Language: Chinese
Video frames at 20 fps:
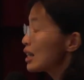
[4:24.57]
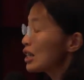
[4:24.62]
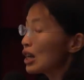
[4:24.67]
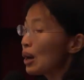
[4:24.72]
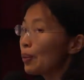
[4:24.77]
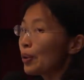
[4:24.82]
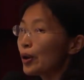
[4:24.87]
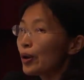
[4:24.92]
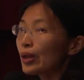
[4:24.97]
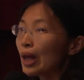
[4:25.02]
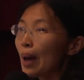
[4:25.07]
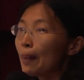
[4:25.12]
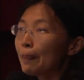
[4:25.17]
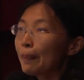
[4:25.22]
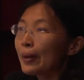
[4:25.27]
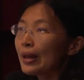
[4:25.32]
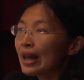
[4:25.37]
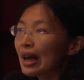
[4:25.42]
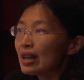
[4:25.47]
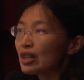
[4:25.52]
个小朋友他
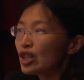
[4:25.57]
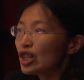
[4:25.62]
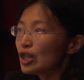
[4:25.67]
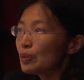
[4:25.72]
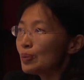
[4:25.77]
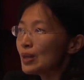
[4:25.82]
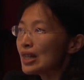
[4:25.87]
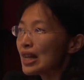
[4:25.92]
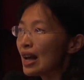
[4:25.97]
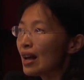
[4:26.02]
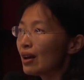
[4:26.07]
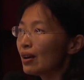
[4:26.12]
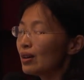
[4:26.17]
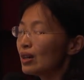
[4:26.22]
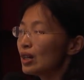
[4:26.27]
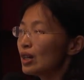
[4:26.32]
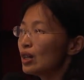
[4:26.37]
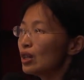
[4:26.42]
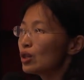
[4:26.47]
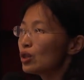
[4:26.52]
本来是比较
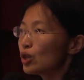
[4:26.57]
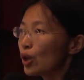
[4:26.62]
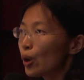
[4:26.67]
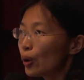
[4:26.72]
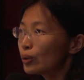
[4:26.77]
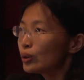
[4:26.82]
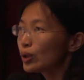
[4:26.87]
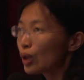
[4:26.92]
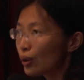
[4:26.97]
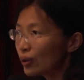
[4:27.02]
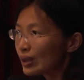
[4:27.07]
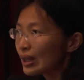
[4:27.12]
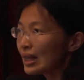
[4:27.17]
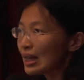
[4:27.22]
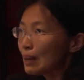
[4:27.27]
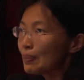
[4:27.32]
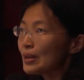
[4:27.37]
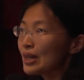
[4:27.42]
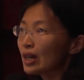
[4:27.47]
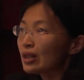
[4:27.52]
冲动的，
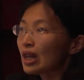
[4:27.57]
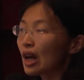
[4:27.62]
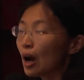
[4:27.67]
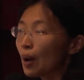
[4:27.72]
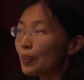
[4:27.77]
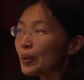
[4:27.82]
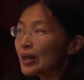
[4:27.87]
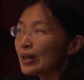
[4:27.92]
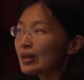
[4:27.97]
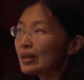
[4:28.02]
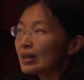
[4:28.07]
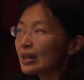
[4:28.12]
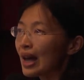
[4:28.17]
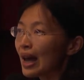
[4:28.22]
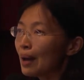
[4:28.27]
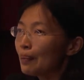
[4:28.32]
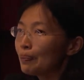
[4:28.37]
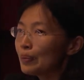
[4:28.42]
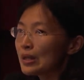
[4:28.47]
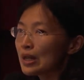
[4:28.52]
也比较调皮的，
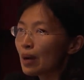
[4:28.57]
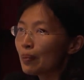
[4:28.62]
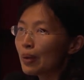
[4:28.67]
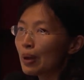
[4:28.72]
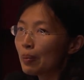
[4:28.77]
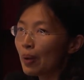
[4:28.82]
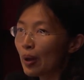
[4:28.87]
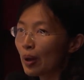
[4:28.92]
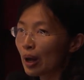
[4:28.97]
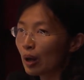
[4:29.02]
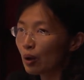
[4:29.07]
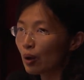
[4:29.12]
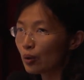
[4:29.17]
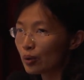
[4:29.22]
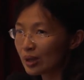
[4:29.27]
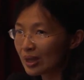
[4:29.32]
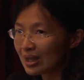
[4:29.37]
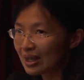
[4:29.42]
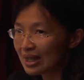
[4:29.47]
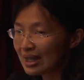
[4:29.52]
他比较没办法控
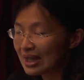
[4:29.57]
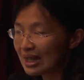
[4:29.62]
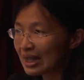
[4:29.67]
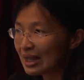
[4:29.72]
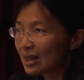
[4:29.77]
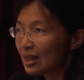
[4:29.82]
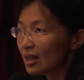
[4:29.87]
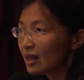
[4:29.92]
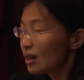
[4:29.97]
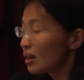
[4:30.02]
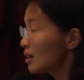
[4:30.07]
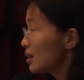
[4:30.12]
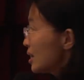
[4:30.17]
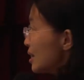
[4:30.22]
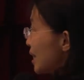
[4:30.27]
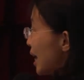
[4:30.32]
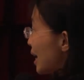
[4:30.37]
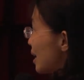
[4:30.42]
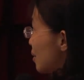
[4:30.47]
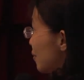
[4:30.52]
制自己。可是
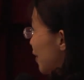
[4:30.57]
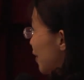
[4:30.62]
带了